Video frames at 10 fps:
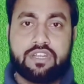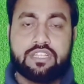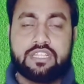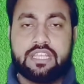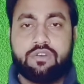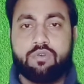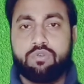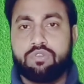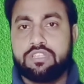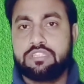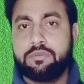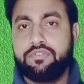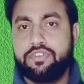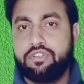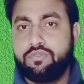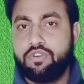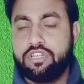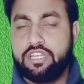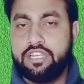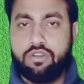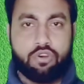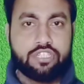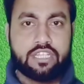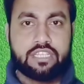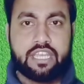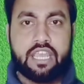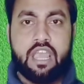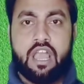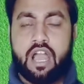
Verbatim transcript: कर देते हैं और उनकी सभी वीडियो वो डिलीट हो जाती हैं